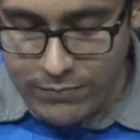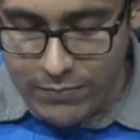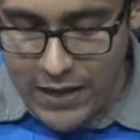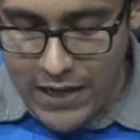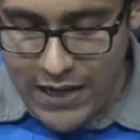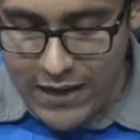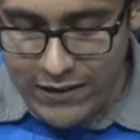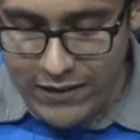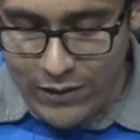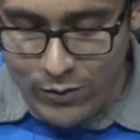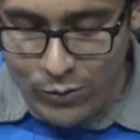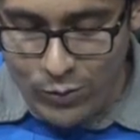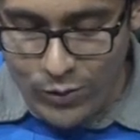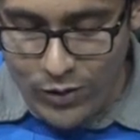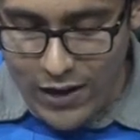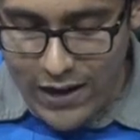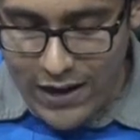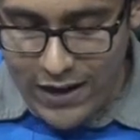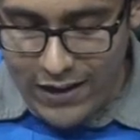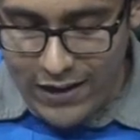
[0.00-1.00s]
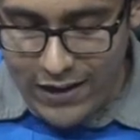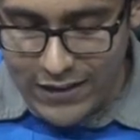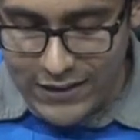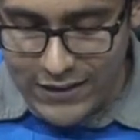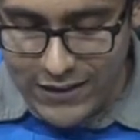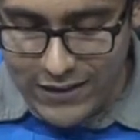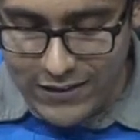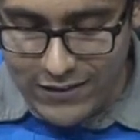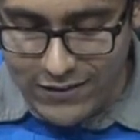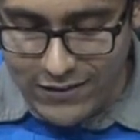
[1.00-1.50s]
মেহেদিউল্লাহ
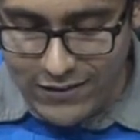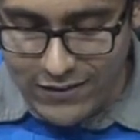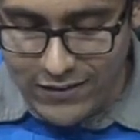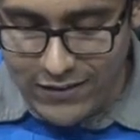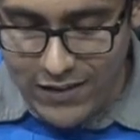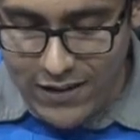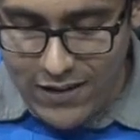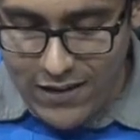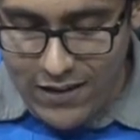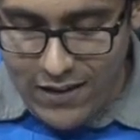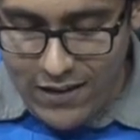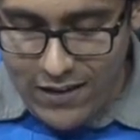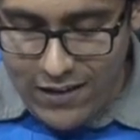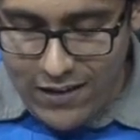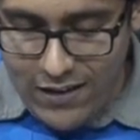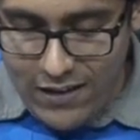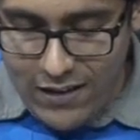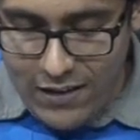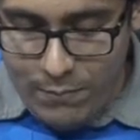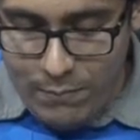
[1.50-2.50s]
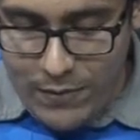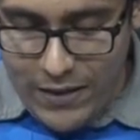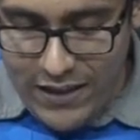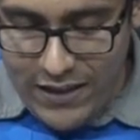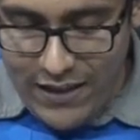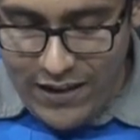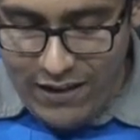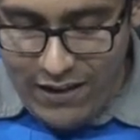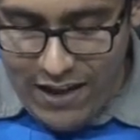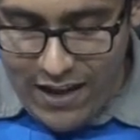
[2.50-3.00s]
আছেন পি
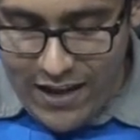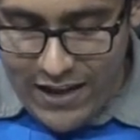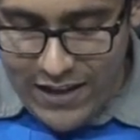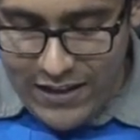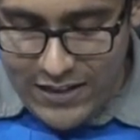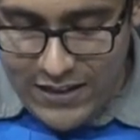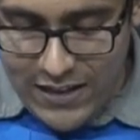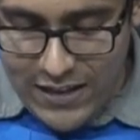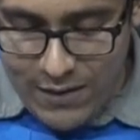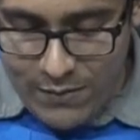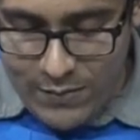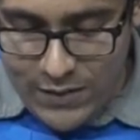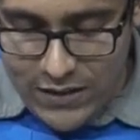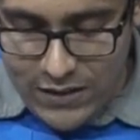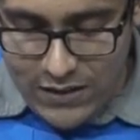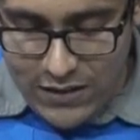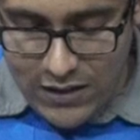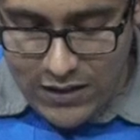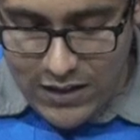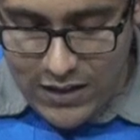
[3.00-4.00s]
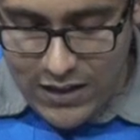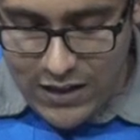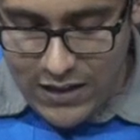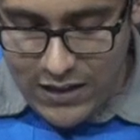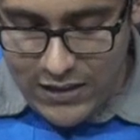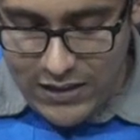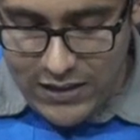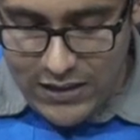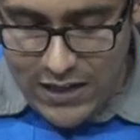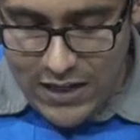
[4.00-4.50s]
কে রায় আছেন আমাদের সাথে
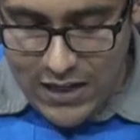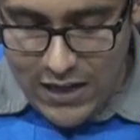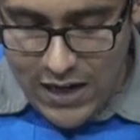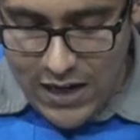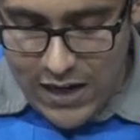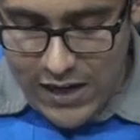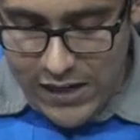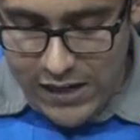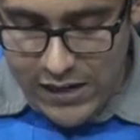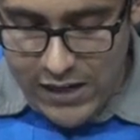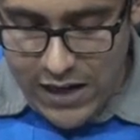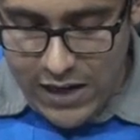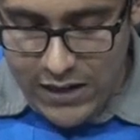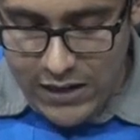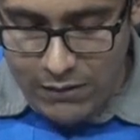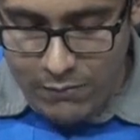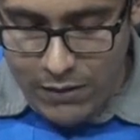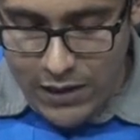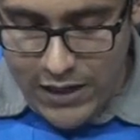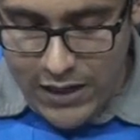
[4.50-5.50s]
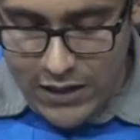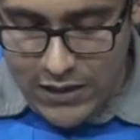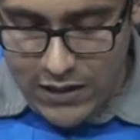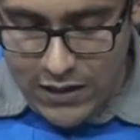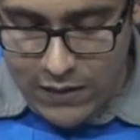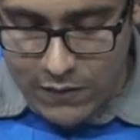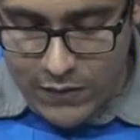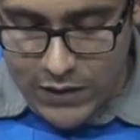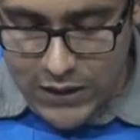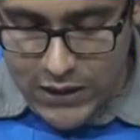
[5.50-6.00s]
জে আই জাহিদ ভাই
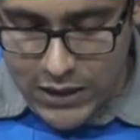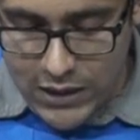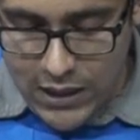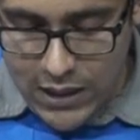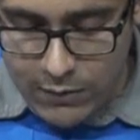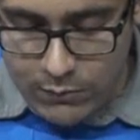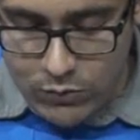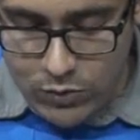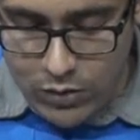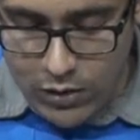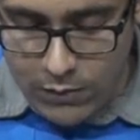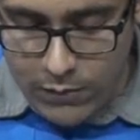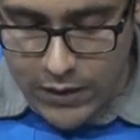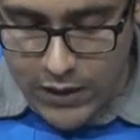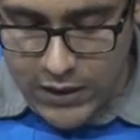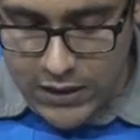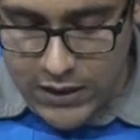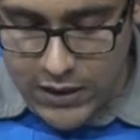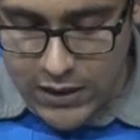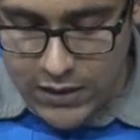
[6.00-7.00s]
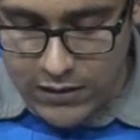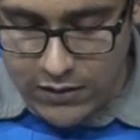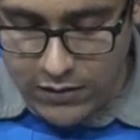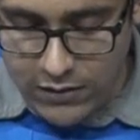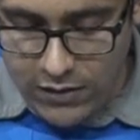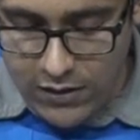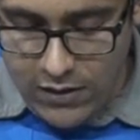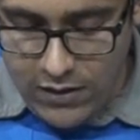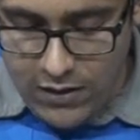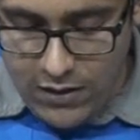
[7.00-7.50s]
আছেন আমাদের সাথে আব্দুর রহমান আছেন
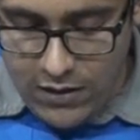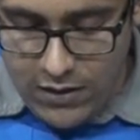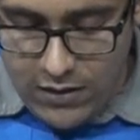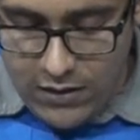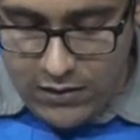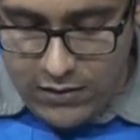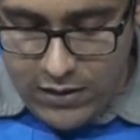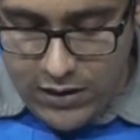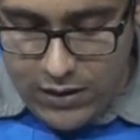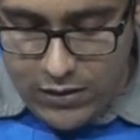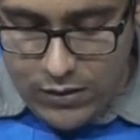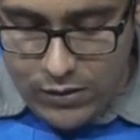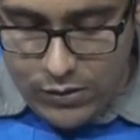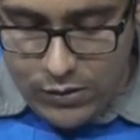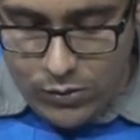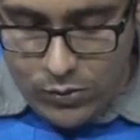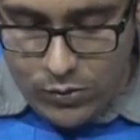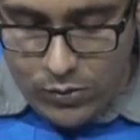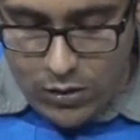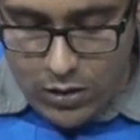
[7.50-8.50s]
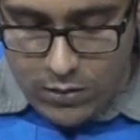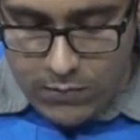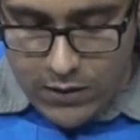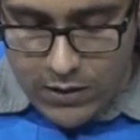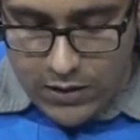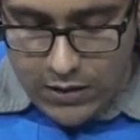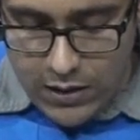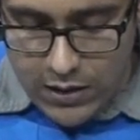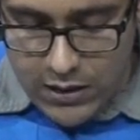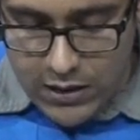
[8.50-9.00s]
সিদ্দিকুর
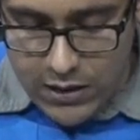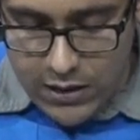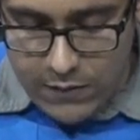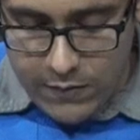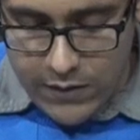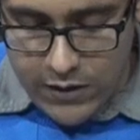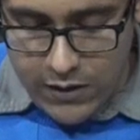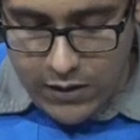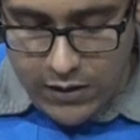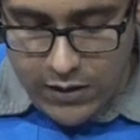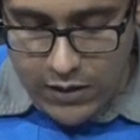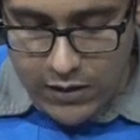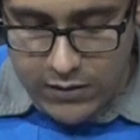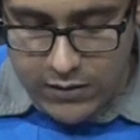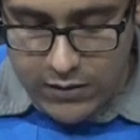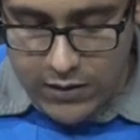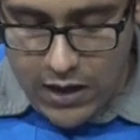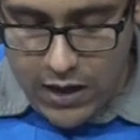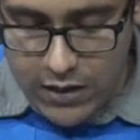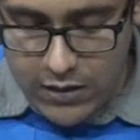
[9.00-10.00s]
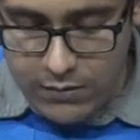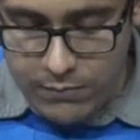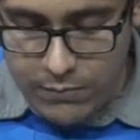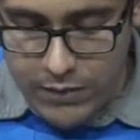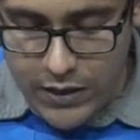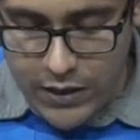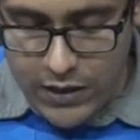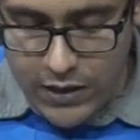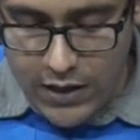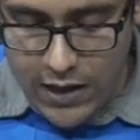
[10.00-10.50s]
রহমান আছেন আমাদের সাথে
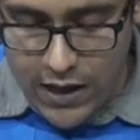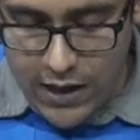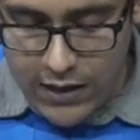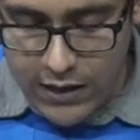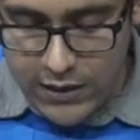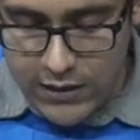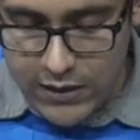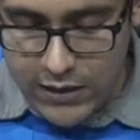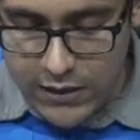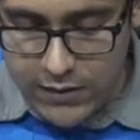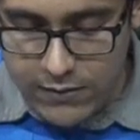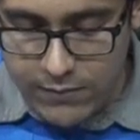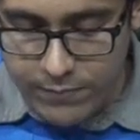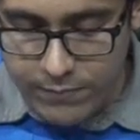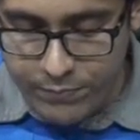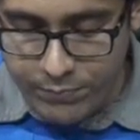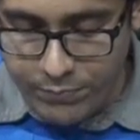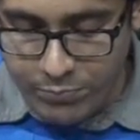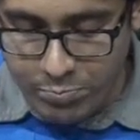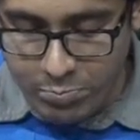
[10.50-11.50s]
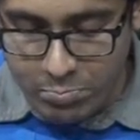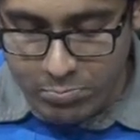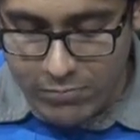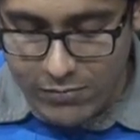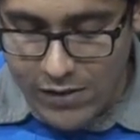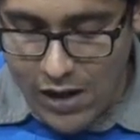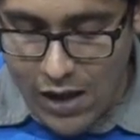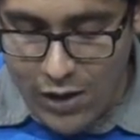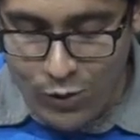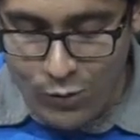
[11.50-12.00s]
তানবীর খান আছেন
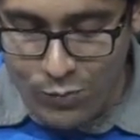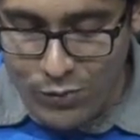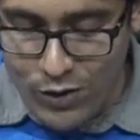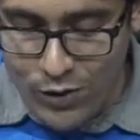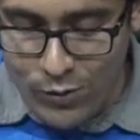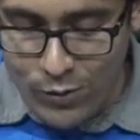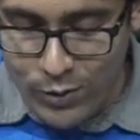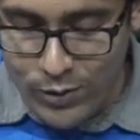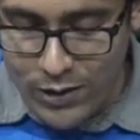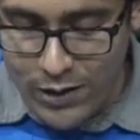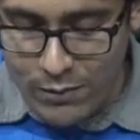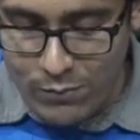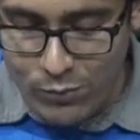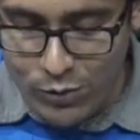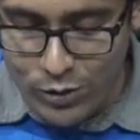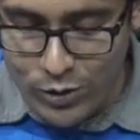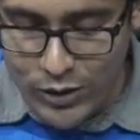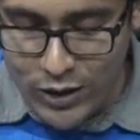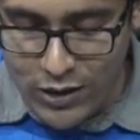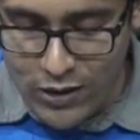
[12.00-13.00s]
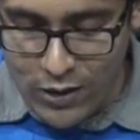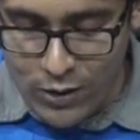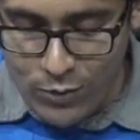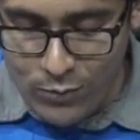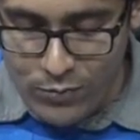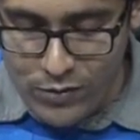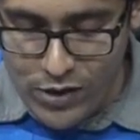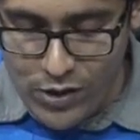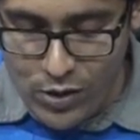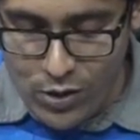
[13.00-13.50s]
আলমগীর হোসেন মোর্শেদ
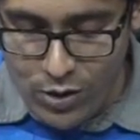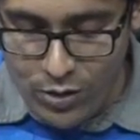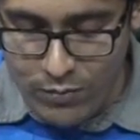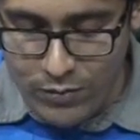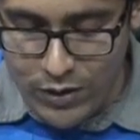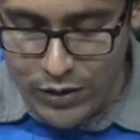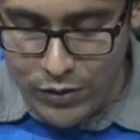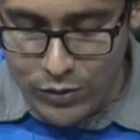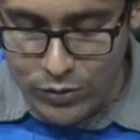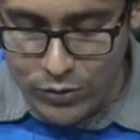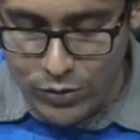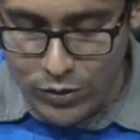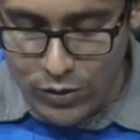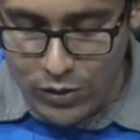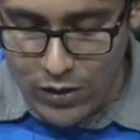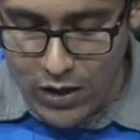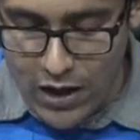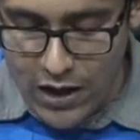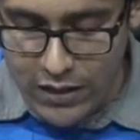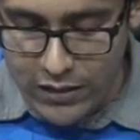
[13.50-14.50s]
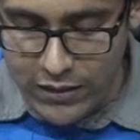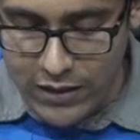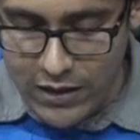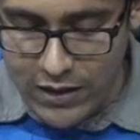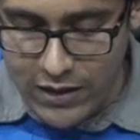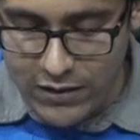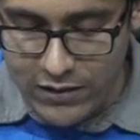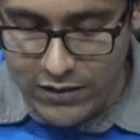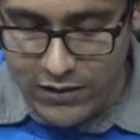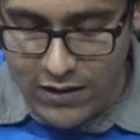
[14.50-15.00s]
আলম নীরব লিটন চন্দ্র
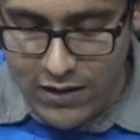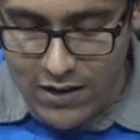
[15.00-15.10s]
হালদার